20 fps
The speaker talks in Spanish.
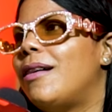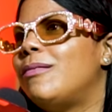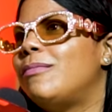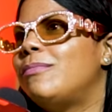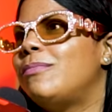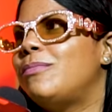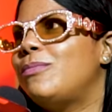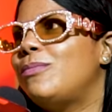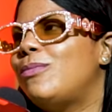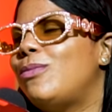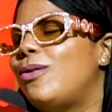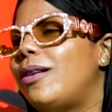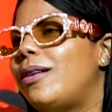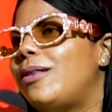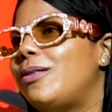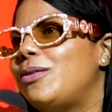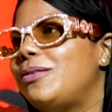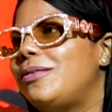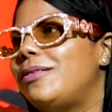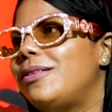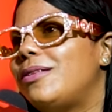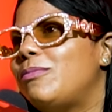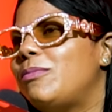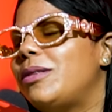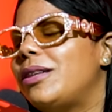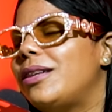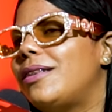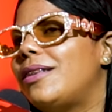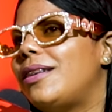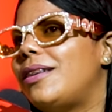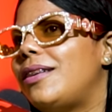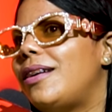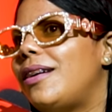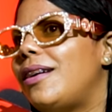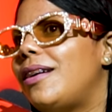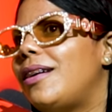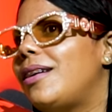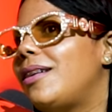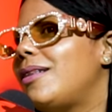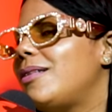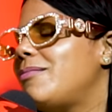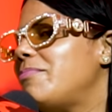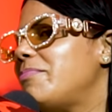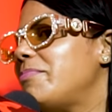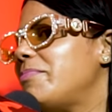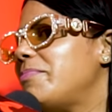Mm, bueno, yo me crié